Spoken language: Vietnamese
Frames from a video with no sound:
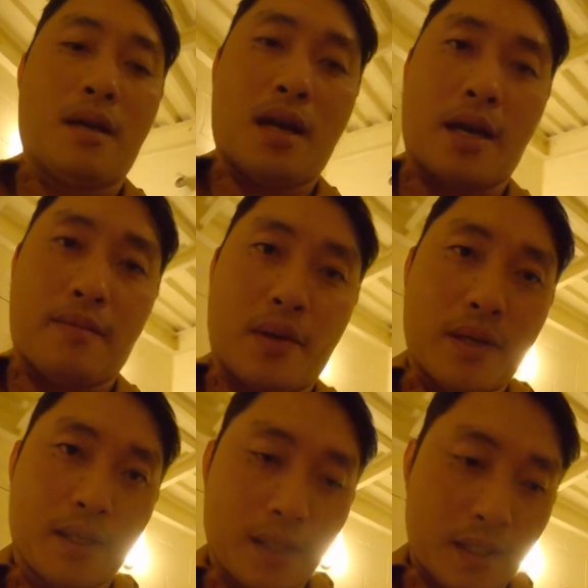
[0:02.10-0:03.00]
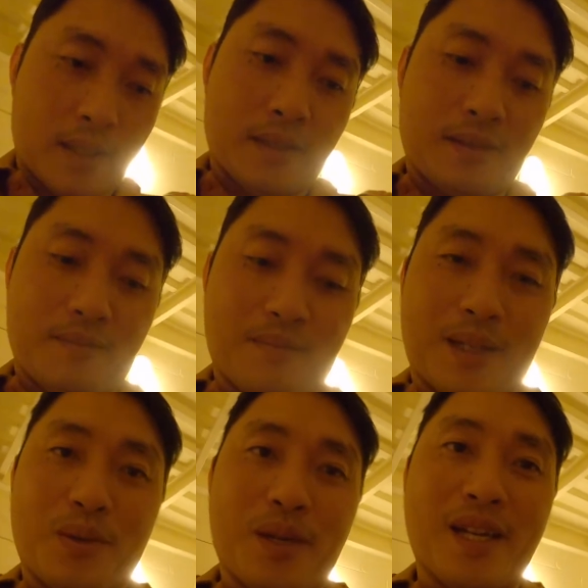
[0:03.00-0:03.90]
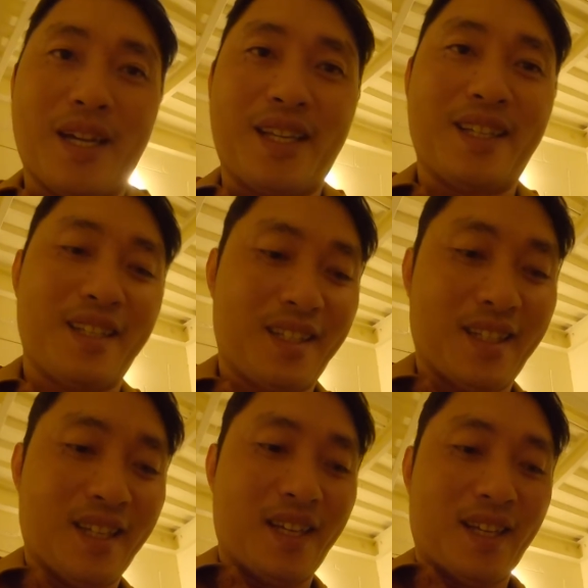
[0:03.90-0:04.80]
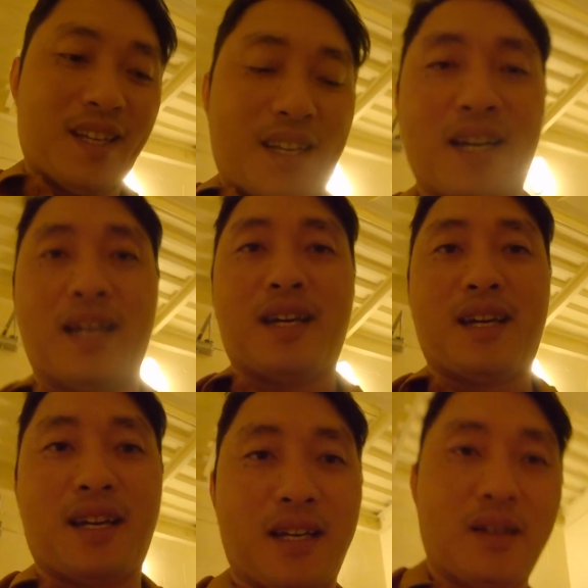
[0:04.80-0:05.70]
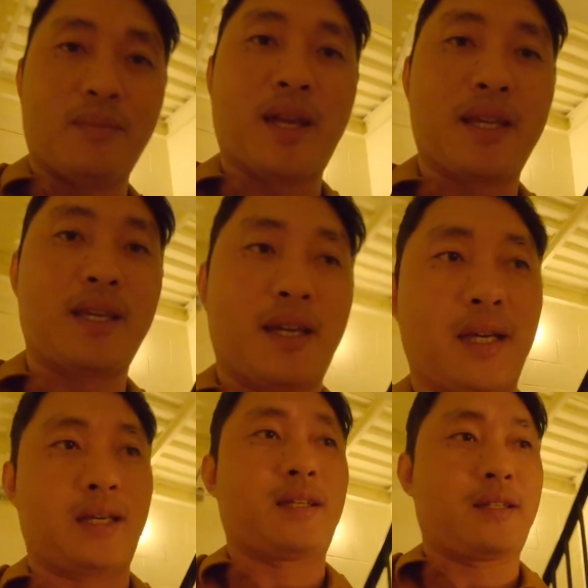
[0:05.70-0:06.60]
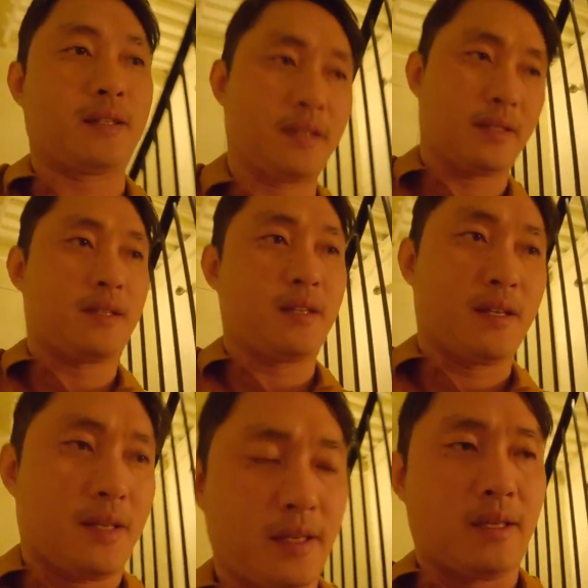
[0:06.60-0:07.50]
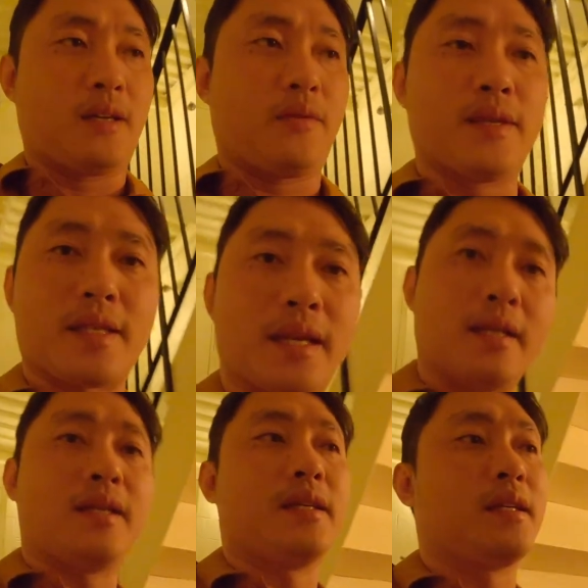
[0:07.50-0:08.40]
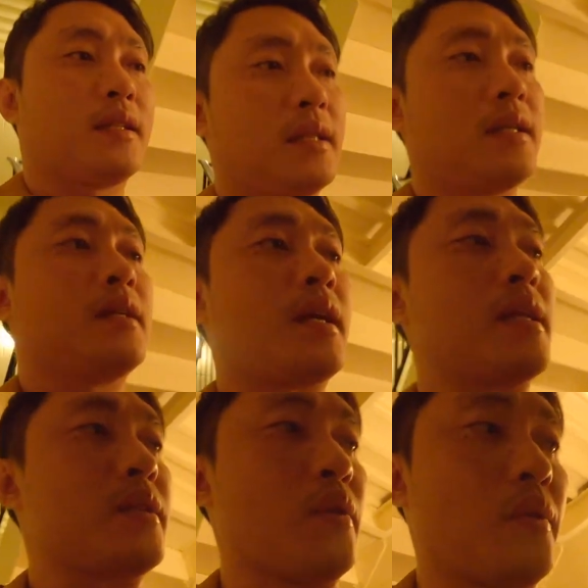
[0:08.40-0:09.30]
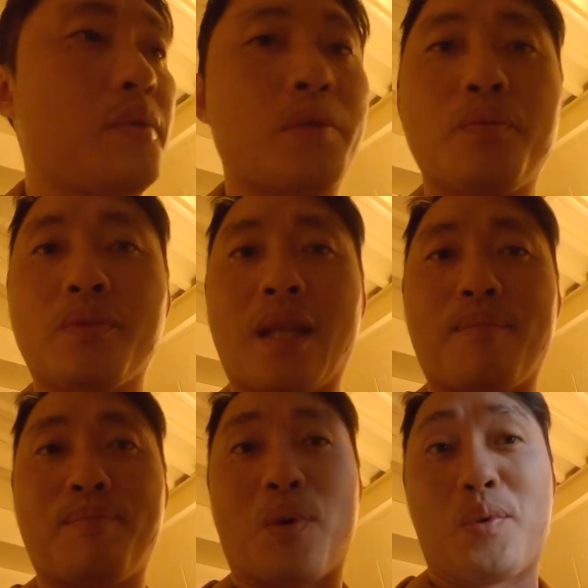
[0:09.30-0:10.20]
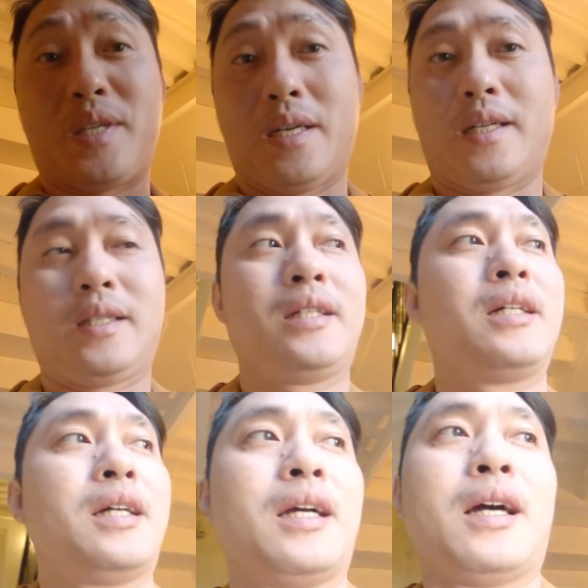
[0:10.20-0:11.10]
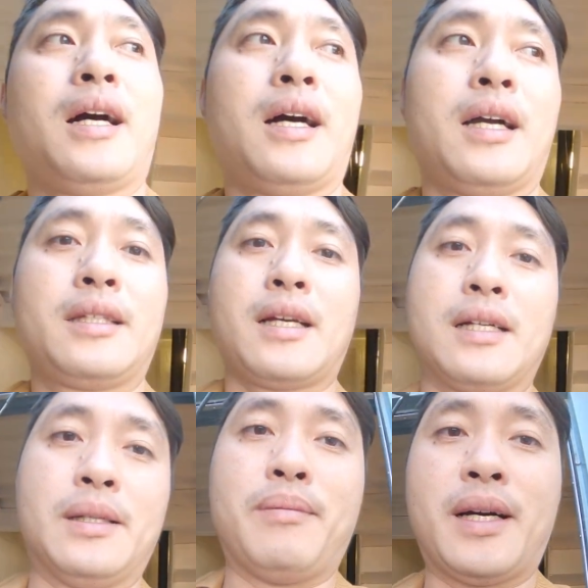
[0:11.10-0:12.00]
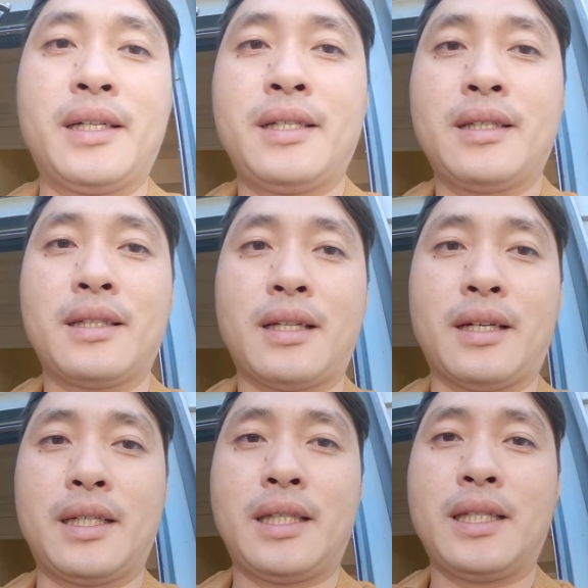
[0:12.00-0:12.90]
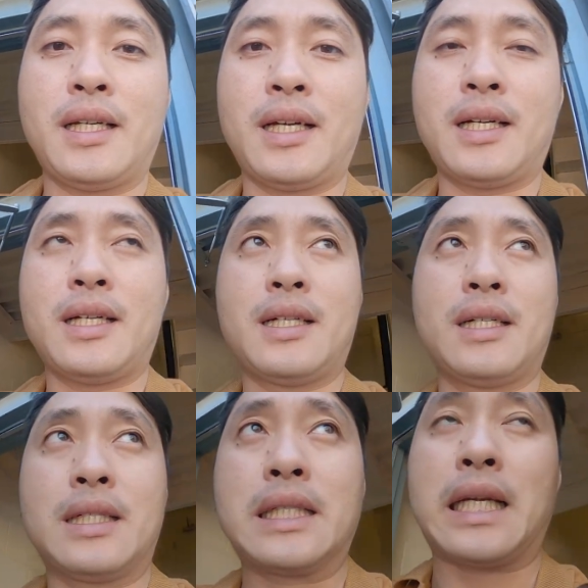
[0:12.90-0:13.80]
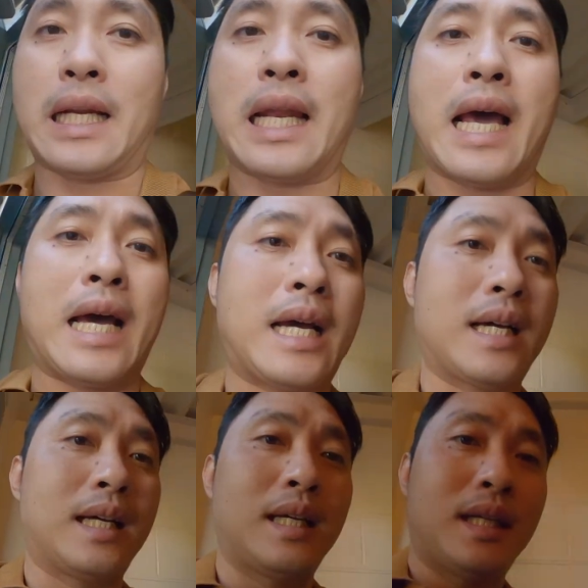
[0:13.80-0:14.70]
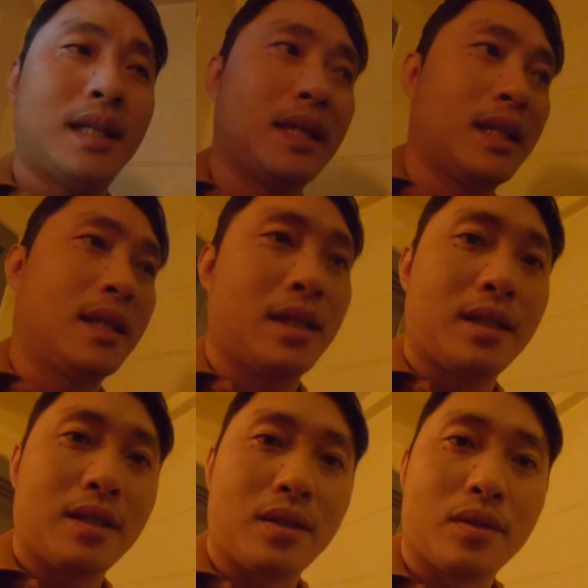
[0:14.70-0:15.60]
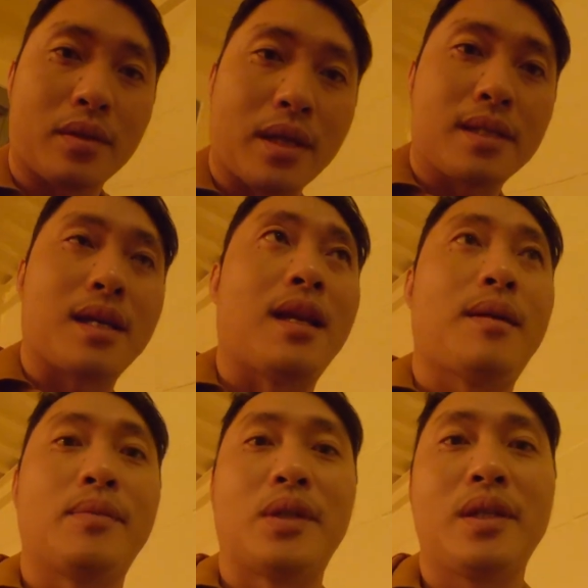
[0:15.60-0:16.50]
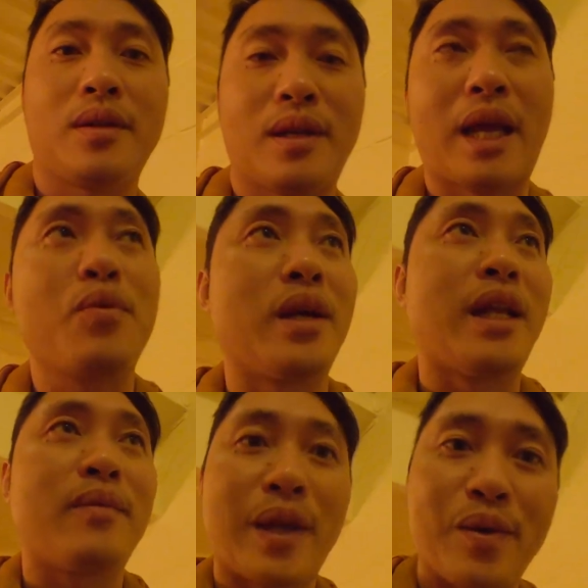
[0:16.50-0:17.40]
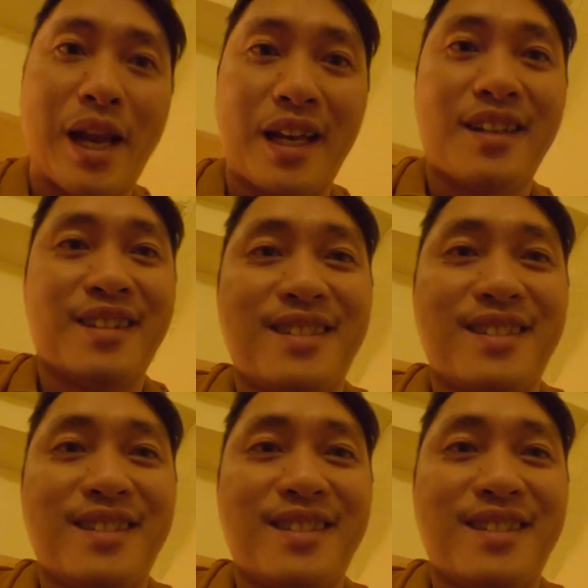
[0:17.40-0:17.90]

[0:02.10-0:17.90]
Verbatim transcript: Hai mọi người, mình Huy đây à, Hôm nay à, sẽ đi tới cái chỗ trung tâm hỗ trợ à, cho người mới tới à, Canada Ok, sai lầm rồi, hôm nay quên đem theo lạnh